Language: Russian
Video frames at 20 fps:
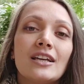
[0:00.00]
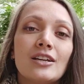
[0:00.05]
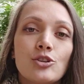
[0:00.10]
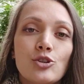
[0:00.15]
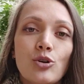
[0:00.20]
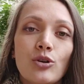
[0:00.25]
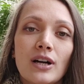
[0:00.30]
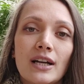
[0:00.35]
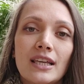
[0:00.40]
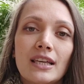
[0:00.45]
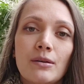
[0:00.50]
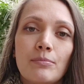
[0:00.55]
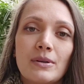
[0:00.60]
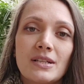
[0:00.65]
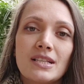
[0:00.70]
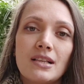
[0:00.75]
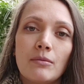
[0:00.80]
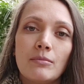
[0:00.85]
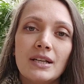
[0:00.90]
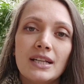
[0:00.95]
Еще какие
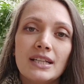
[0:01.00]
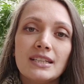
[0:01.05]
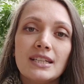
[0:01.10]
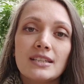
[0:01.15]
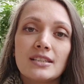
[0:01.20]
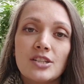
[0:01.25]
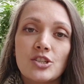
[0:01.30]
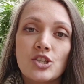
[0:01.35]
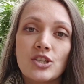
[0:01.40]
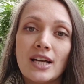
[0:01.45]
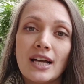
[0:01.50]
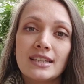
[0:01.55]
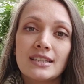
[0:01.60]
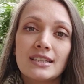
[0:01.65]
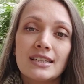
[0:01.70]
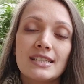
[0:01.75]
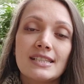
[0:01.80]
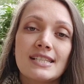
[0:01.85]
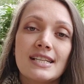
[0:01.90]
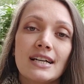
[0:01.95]
послабления должны
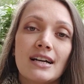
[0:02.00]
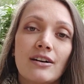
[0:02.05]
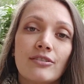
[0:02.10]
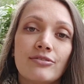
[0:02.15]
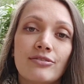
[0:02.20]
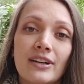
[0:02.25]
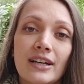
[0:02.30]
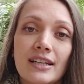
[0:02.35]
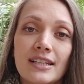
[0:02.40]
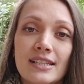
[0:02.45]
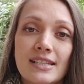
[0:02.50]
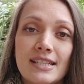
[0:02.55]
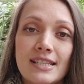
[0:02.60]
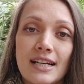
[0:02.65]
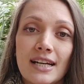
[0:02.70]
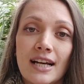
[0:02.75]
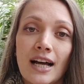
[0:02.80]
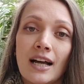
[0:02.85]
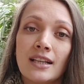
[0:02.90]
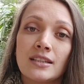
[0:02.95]
открыться кафе и
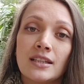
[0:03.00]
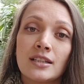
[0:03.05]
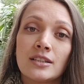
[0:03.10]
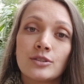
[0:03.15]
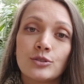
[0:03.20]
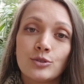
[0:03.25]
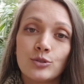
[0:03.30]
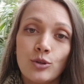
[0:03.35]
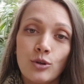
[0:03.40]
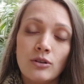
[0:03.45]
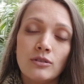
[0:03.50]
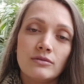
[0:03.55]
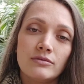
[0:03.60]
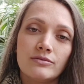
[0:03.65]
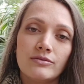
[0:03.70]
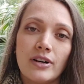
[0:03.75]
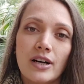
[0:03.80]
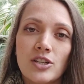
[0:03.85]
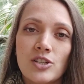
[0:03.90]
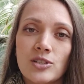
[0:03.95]
рестораны. Но
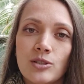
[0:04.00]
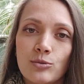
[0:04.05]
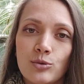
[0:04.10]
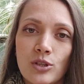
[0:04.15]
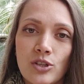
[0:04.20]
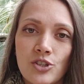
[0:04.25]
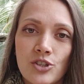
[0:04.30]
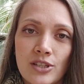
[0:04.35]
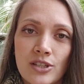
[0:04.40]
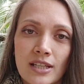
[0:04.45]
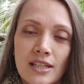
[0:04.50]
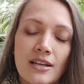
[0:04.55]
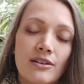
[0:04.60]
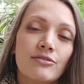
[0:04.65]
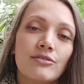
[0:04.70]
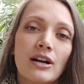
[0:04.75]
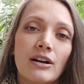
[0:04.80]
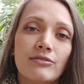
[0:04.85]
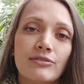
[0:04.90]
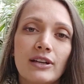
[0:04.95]
важное уточнение.
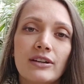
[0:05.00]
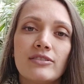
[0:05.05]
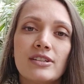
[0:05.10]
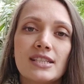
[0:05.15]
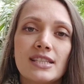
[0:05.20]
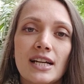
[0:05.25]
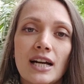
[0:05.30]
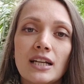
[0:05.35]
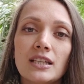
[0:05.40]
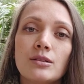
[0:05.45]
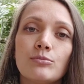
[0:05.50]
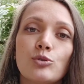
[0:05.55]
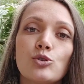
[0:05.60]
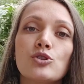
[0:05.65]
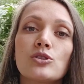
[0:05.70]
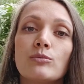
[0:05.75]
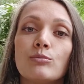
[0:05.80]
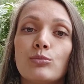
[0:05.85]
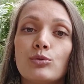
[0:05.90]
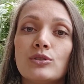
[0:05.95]
В кафе и в рестораны
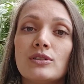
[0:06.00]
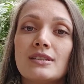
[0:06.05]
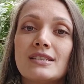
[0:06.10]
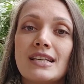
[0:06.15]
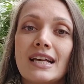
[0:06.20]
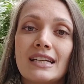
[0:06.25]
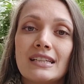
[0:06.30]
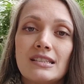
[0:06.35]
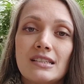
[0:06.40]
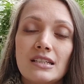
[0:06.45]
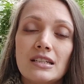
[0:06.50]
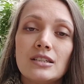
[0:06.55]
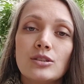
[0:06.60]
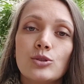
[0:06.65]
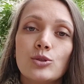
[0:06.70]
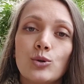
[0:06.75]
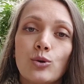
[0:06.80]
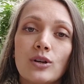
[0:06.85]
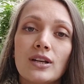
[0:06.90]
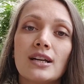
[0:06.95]
можно будет зайти
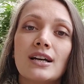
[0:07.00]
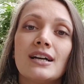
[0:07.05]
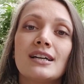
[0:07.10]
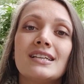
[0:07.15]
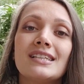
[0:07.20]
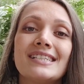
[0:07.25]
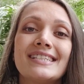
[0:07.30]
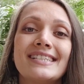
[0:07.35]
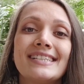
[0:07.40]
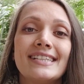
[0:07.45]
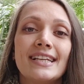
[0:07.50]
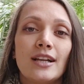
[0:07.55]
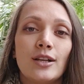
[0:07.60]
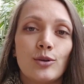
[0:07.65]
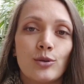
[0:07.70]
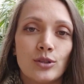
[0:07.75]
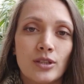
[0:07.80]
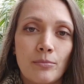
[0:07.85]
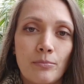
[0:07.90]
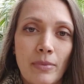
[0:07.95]
только с
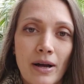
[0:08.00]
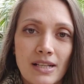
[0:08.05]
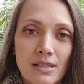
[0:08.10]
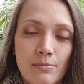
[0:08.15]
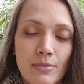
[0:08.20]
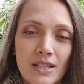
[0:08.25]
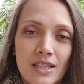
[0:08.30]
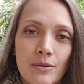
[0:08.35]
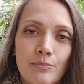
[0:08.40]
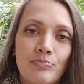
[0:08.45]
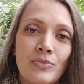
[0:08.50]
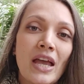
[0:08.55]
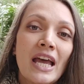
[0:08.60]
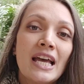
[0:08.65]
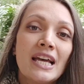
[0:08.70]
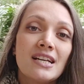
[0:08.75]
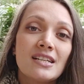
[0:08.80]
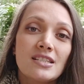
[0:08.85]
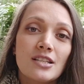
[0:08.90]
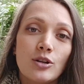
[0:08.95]
зеленым паспортом.
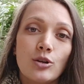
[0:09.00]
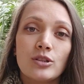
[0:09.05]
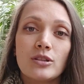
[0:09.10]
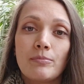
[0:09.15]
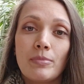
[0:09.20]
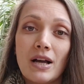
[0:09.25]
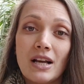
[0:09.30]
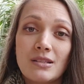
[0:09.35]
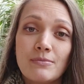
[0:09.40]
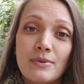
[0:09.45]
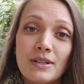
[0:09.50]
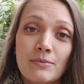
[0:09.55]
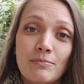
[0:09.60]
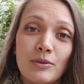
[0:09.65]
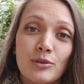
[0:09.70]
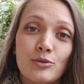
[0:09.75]
Зеленый паспорт